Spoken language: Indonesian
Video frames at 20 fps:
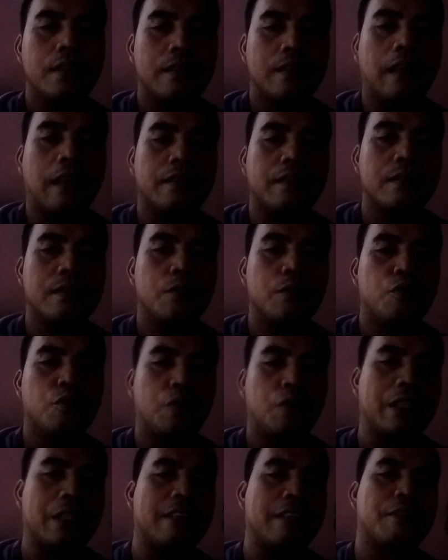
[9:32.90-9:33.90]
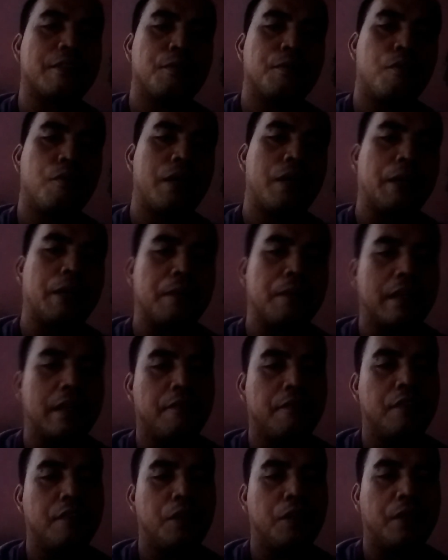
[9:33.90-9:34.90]
dan untuk kita semua yang
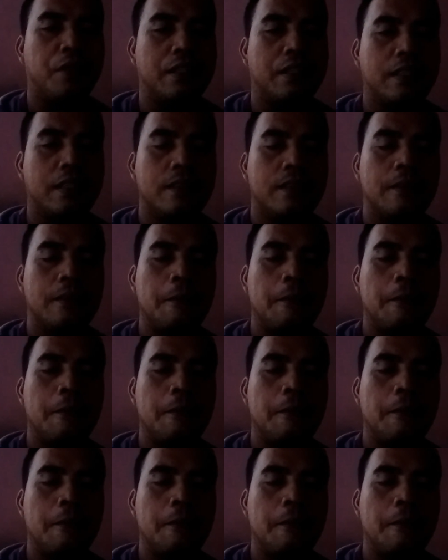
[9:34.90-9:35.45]
melihat video ini.